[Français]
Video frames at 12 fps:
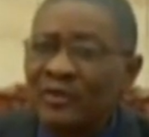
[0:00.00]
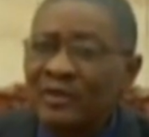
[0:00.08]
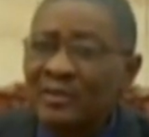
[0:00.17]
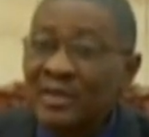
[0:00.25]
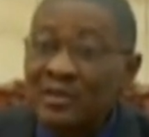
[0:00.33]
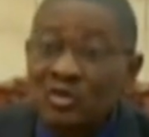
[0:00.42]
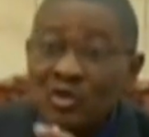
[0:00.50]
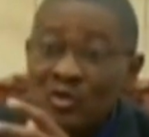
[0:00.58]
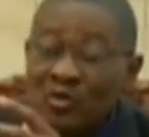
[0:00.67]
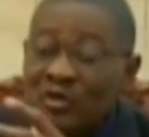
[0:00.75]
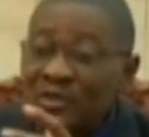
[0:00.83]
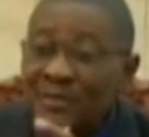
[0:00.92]
Cette
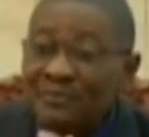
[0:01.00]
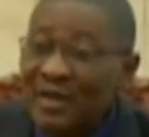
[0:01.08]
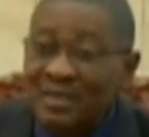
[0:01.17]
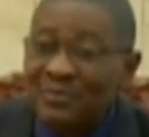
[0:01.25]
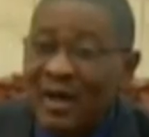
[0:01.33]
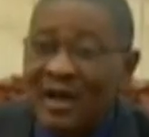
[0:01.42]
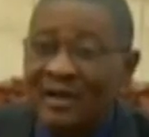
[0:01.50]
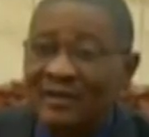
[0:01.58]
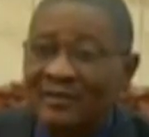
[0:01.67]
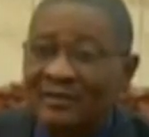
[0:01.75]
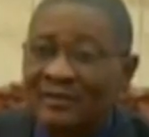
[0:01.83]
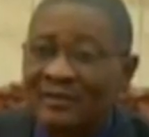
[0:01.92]
idéologie ne passe pas.
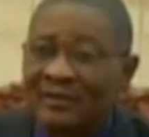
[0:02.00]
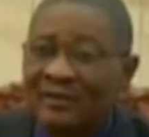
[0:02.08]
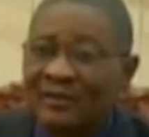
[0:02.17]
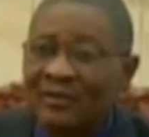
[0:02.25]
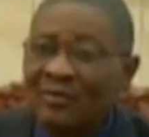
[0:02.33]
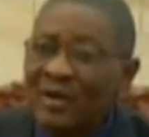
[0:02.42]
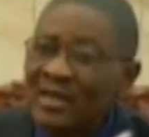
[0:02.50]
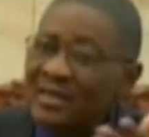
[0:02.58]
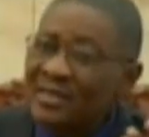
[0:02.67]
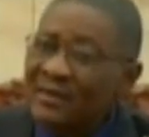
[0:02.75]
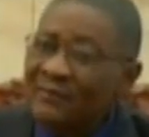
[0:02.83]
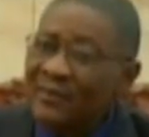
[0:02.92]
Le Mali
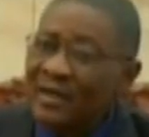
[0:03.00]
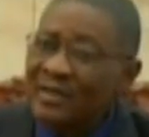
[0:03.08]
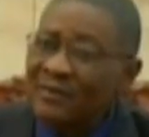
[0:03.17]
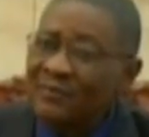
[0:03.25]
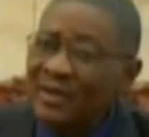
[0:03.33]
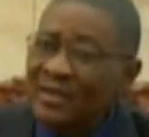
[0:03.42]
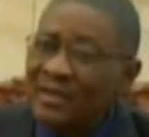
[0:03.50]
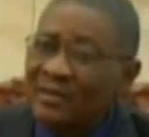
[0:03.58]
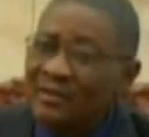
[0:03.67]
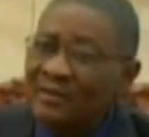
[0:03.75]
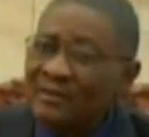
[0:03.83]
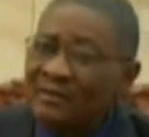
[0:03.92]
est un, est un pays
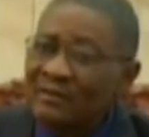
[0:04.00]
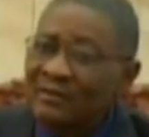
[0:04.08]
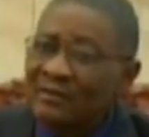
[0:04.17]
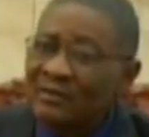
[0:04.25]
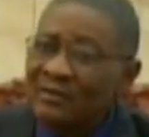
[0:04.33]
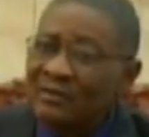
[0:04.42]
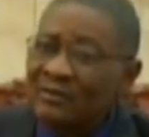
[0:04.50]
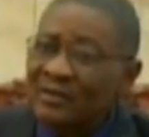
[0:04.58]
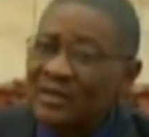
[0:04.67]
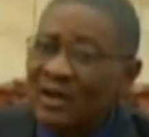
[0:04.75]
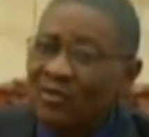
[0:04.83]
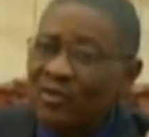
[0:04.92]

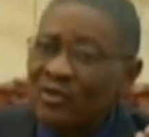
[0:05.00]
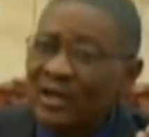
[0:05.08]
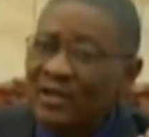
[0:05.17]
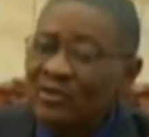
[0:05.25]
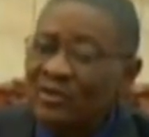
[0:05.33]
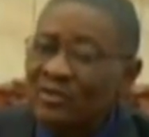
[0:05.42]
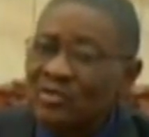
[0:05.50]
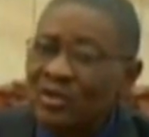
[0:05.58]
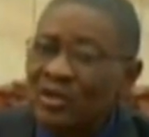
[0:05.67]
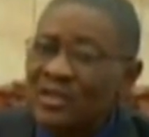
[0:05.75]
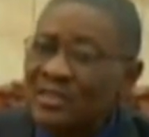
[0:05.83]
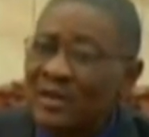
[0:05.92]
qui a connu l'introduction
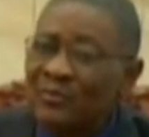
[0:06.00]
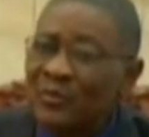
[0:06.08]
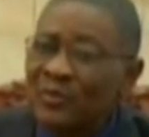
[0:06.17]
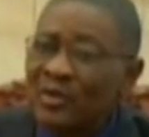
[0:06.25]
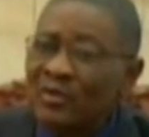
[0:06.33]
de l'islam depuis le